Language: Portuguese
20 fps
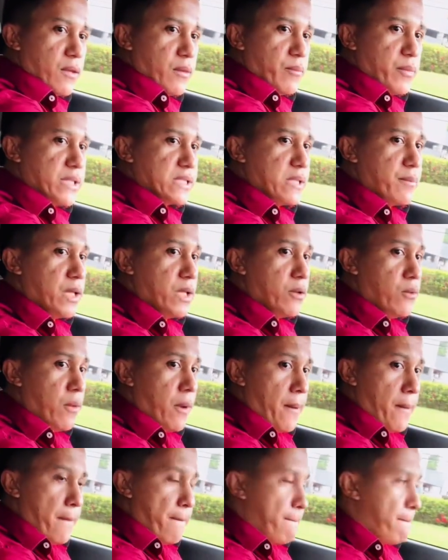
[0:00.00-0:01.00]
Perceberam?
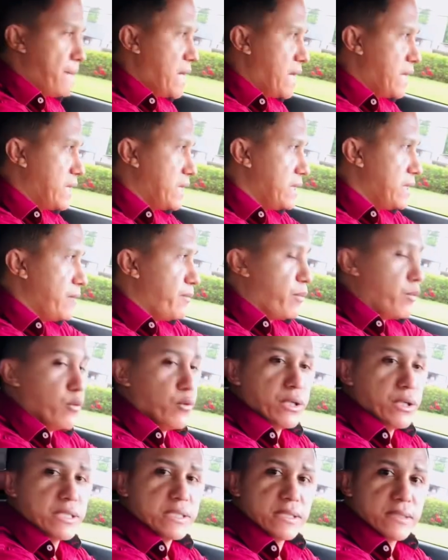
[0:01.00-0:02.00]
Parei
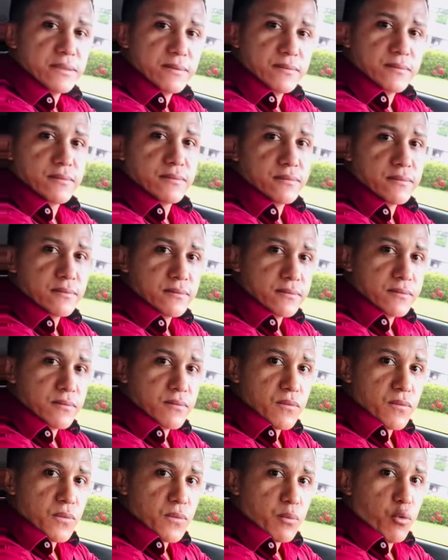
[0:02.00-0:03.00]
depois.
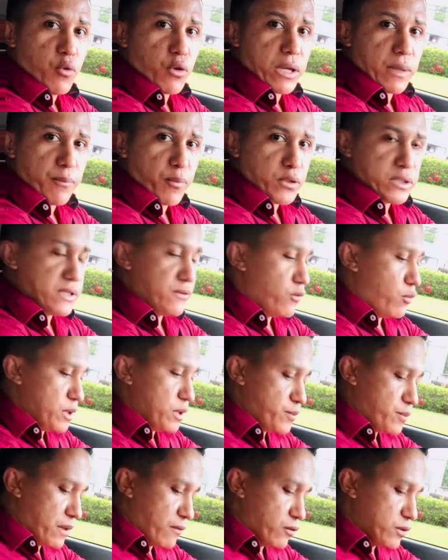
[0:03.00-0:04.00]
Porque
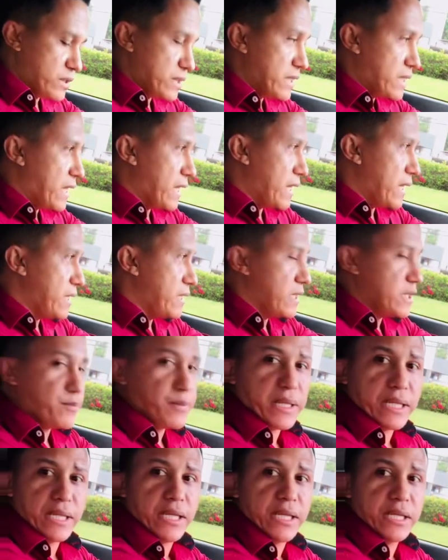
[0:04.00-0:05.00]
possivelmente para você que é
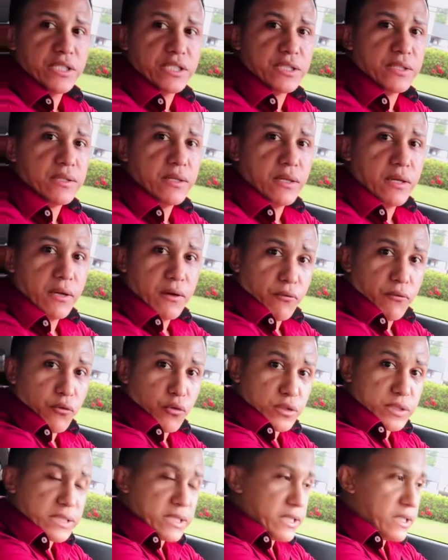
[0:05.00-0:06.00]
inexperiente,
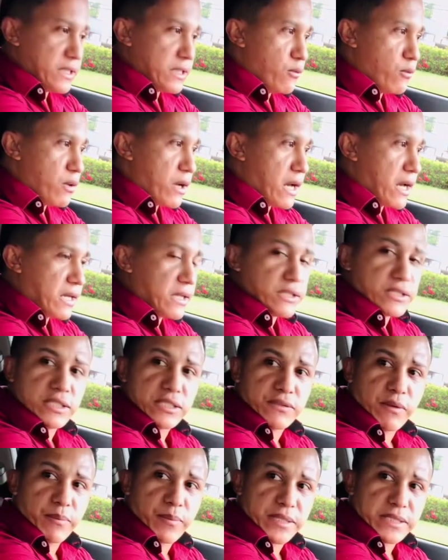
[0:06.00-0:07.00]
você tem um carro aqui,
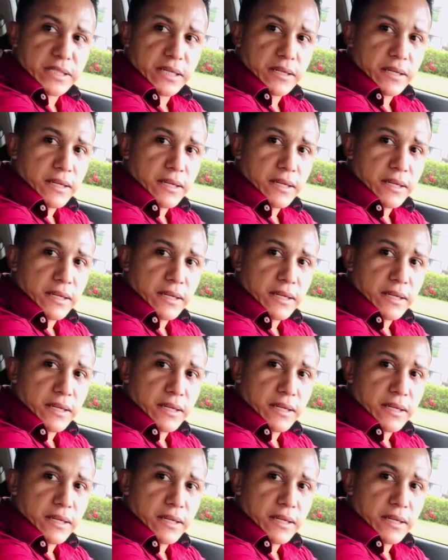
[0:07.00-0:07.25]
gente, vai passar.